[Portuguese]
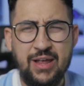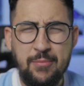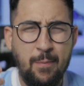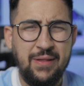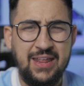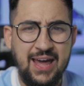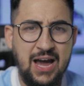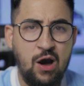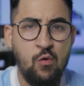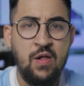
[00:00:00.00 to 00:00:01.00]
Vou dar minha
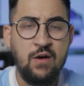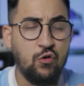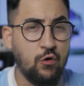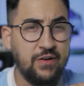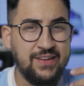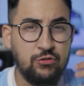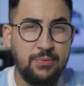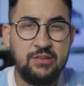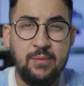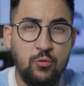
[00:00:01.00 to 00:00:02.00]
opinião, vou
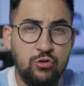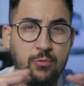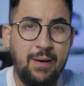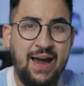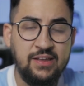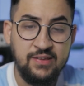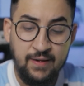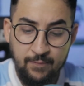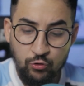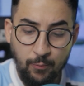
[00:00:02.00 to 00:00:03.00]
conversar sobre isso e muito
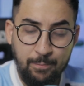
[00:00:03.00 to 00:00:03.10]
mais